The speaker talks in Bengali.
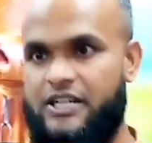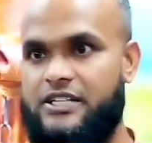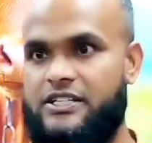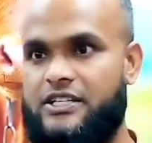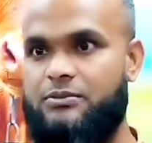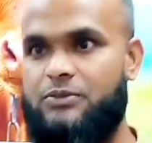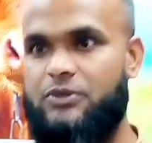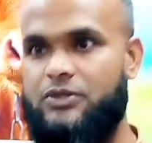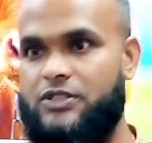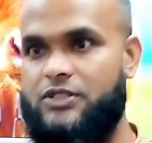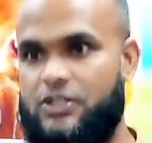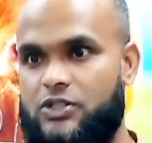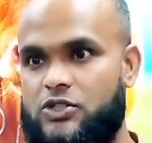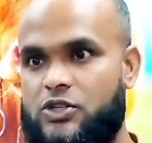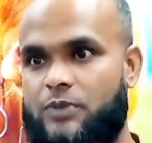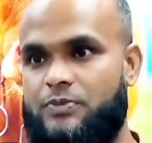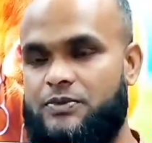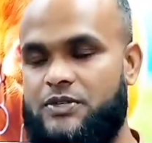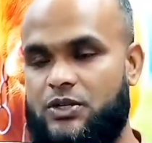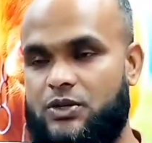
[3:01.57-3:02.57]
রেটের মধ্যে
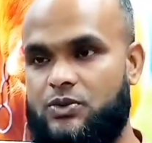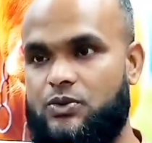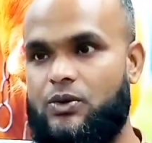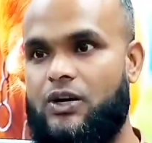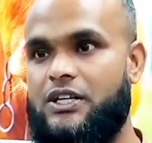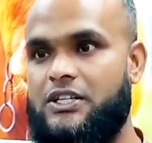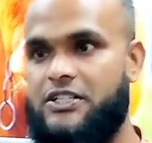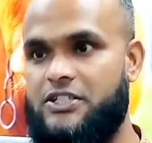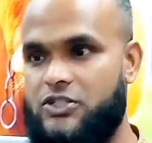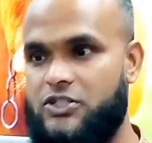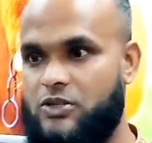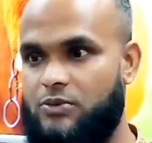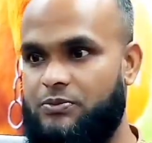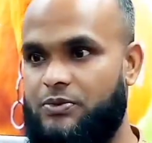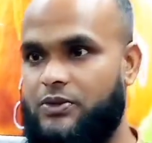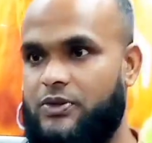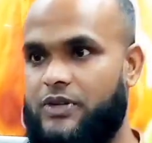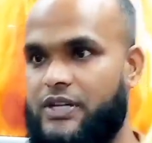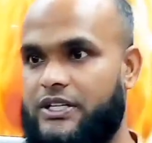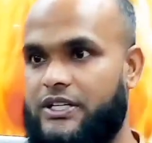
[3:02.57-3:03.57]
সবচেয়ে কোয়ালিটি
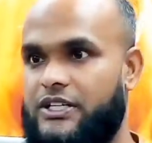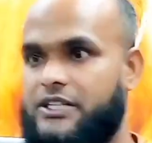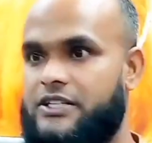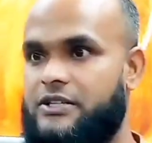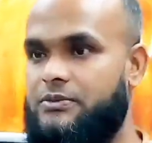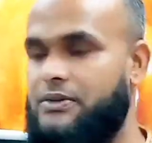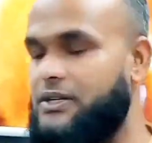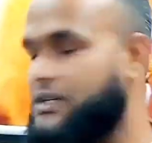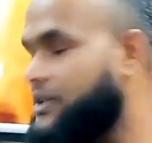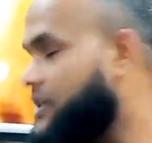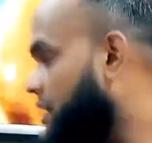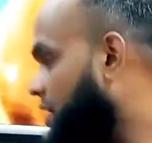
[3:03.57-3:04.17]
সম্পন্ন একটা টিভি